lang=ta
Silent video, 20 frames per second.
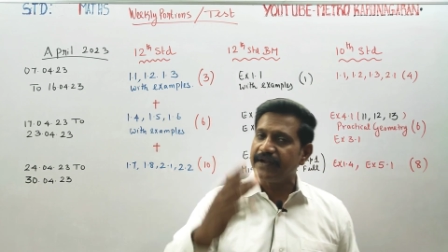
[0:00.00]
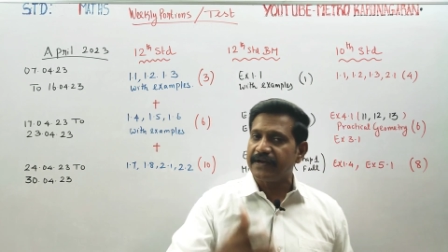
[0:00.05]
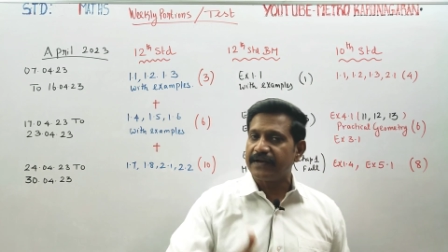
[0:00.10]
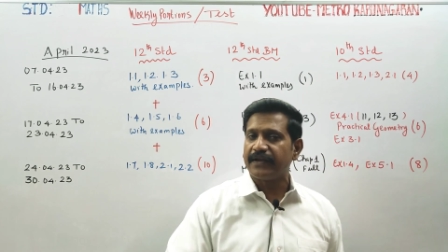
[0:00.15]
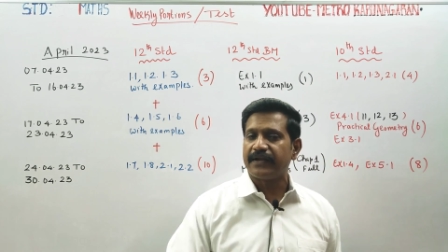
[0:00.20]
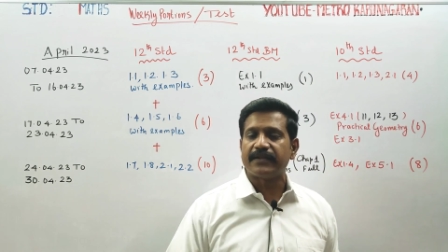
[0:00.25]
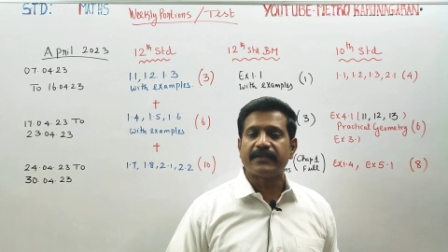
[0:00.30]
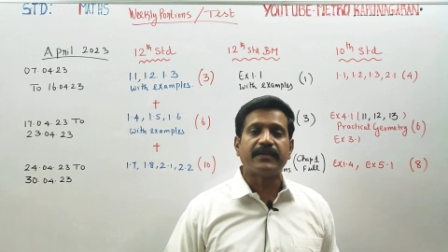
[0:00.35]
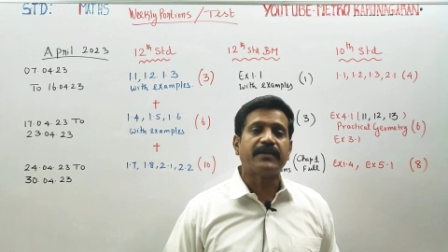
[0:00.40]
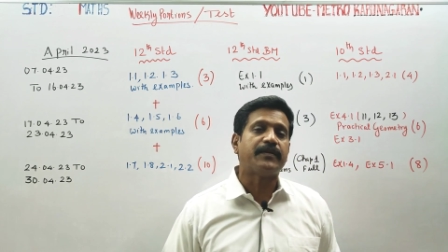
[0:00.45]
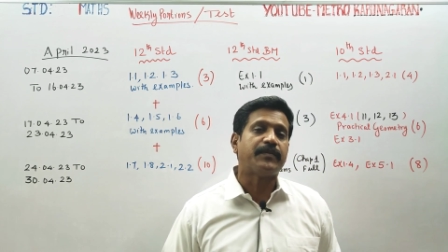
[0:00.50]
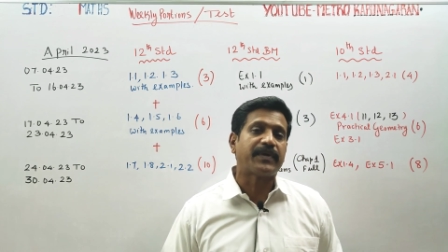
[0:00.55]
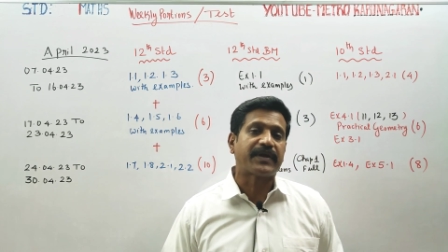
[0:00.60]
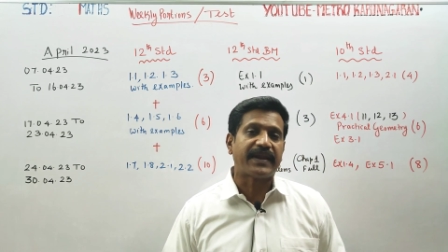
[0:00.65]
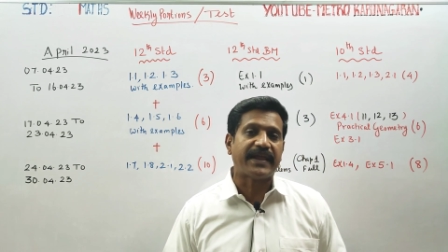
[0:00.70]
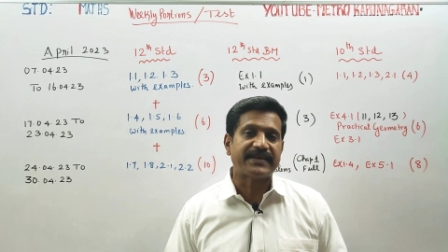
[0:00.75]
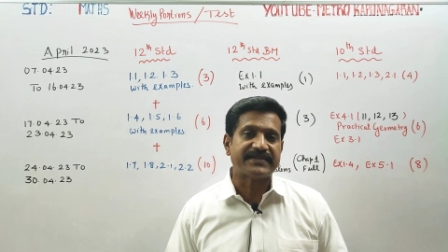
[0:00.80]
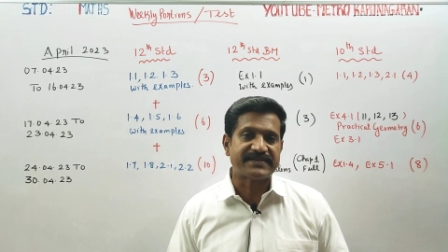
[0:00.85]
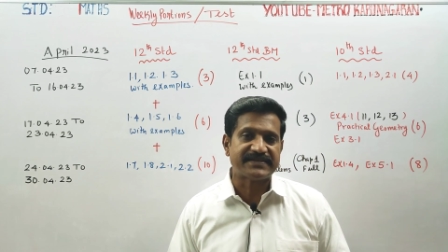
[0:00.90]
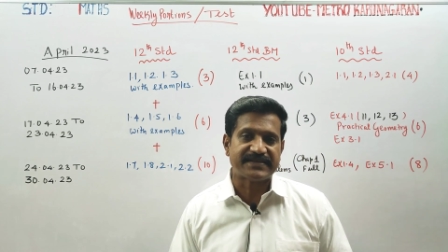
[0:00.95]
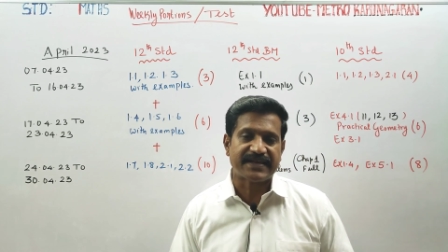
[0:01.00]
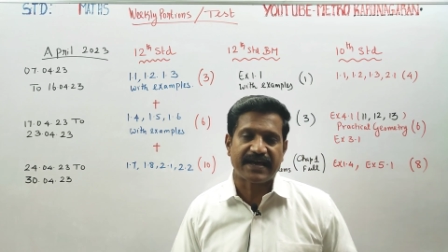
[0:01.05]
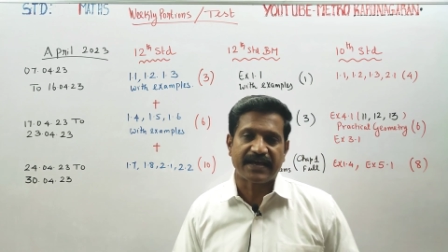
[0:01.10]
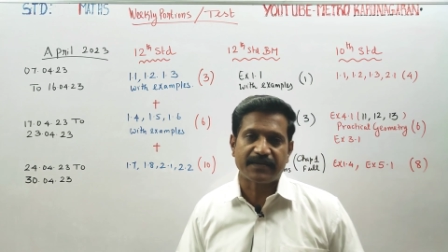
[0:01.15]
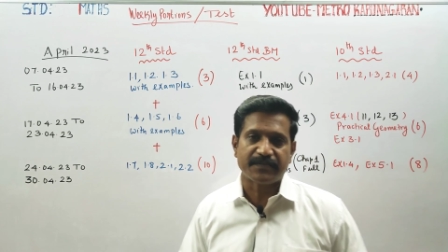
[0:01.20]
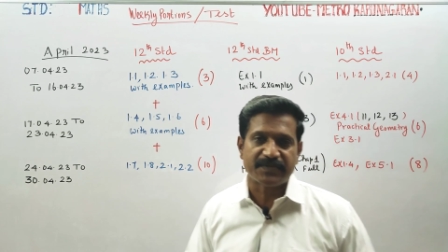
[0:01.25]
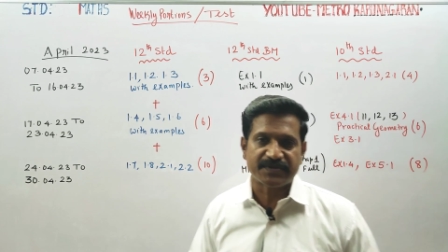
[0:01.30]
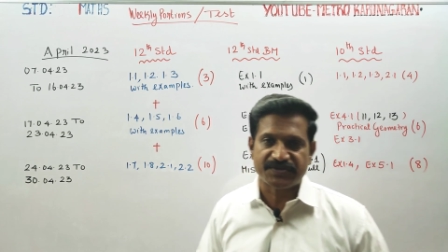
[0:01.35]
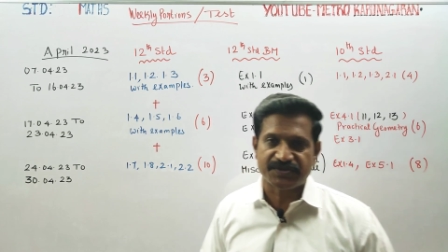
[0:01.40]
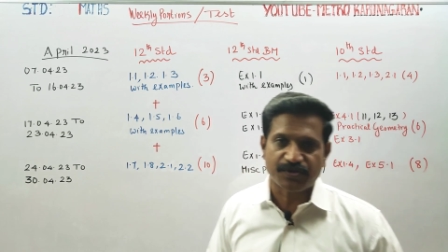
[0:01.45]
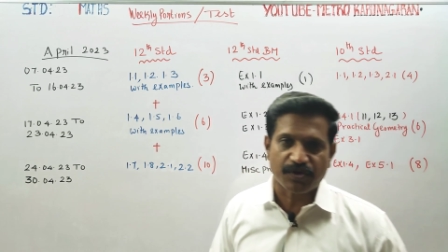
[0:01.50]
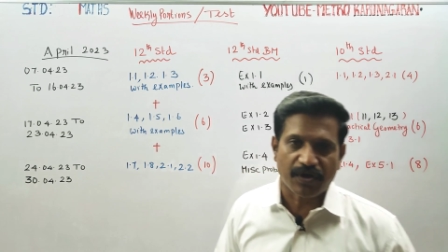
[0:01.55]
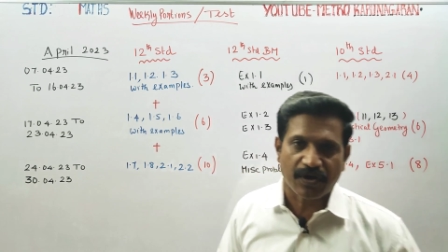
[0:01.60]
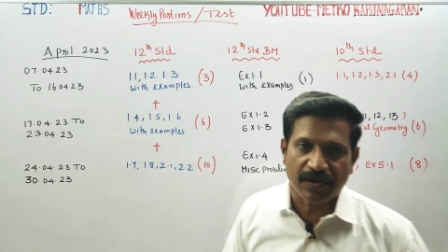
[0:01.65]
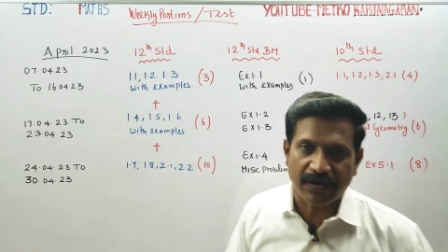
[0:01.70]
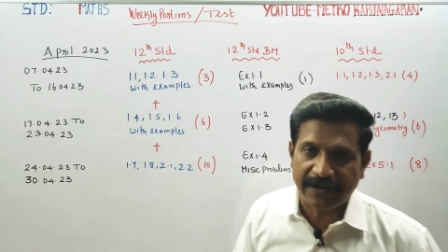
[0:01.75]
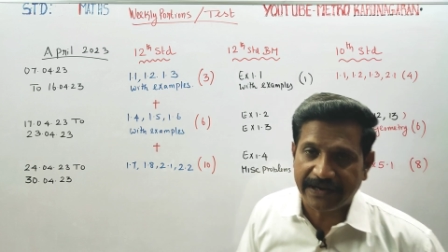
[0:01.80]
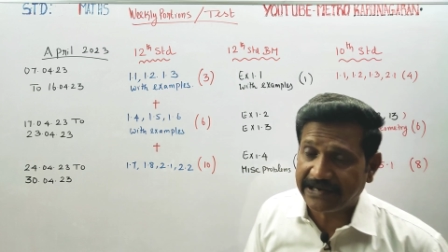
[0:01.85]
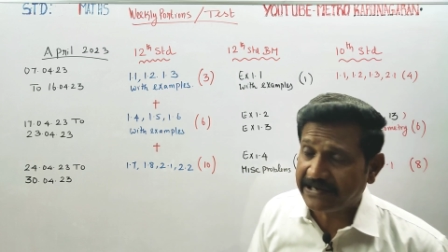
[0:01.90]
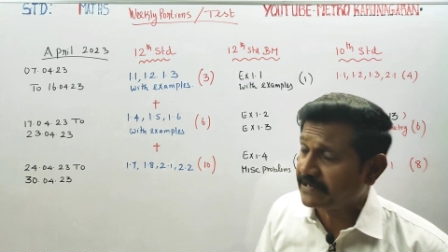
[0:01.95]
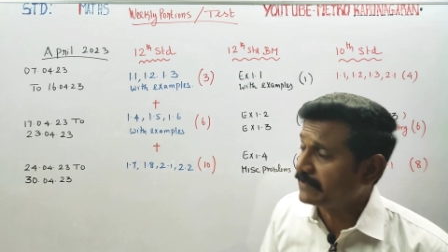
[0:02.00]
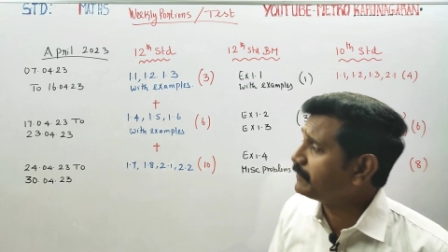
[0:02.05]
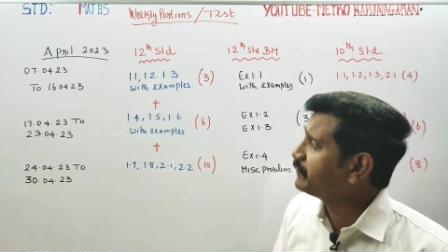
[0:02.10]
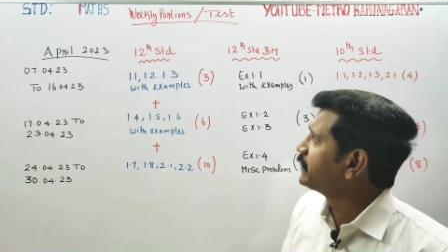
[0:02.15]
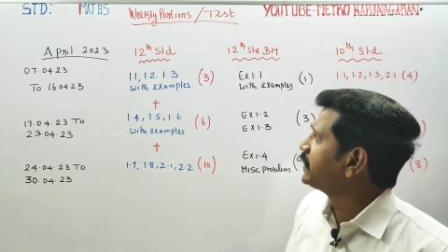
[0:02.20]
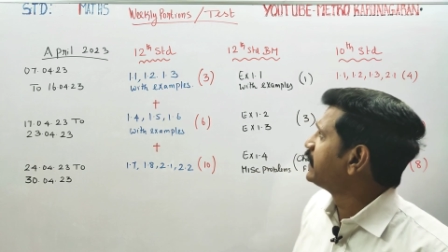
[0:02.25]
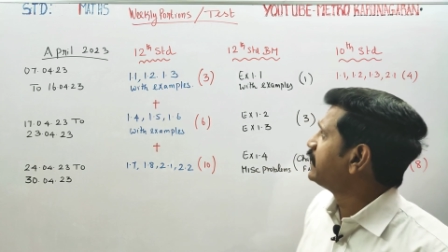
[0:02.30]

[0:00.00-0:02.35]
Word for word: டேட்லேருந்து நம்ம கிளாஸஸ் ஆரம்பிச்சிட்டோம் ஆன்லைனில்